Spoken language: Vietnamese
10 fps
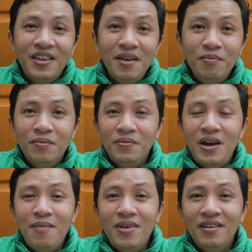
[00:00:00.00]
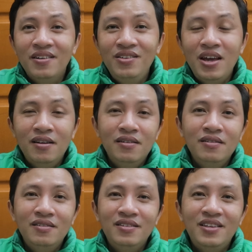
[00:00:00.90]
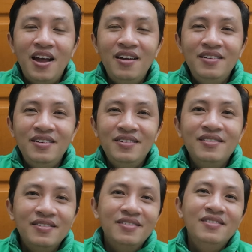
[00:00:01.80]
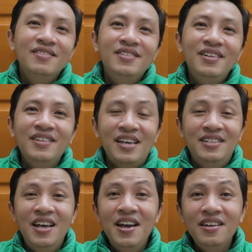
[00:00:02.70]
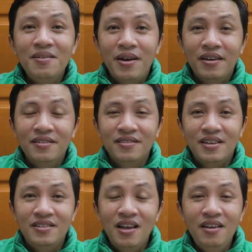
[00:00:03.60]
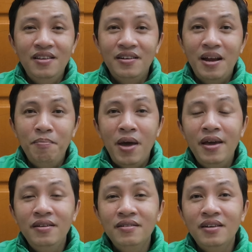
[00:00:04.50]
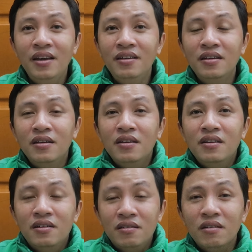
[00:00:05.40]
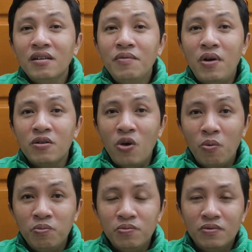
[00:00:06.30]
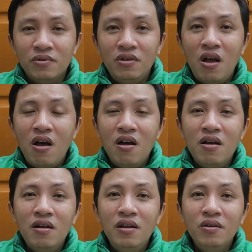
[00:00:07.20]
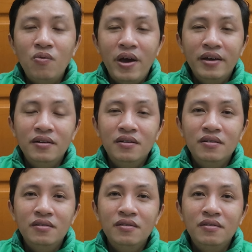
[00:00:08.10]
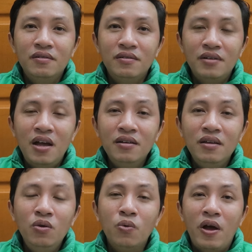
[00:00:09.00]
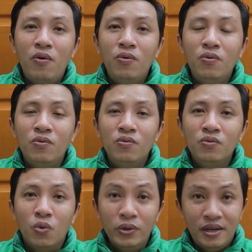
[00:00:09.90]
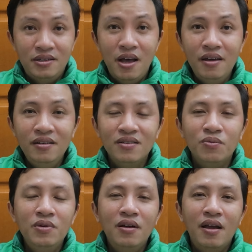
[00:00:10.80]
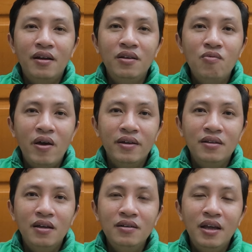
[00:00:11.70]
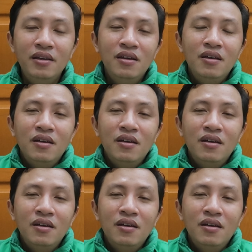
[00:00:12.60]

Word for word: thêm Grab lại kinh doanh trên chính tài xế đó các bạn. Tài xế thì Grab bán những cái vật dụng nó liên quan đến cái nhu cầu của tài xế, cũng như là liên quan đến cái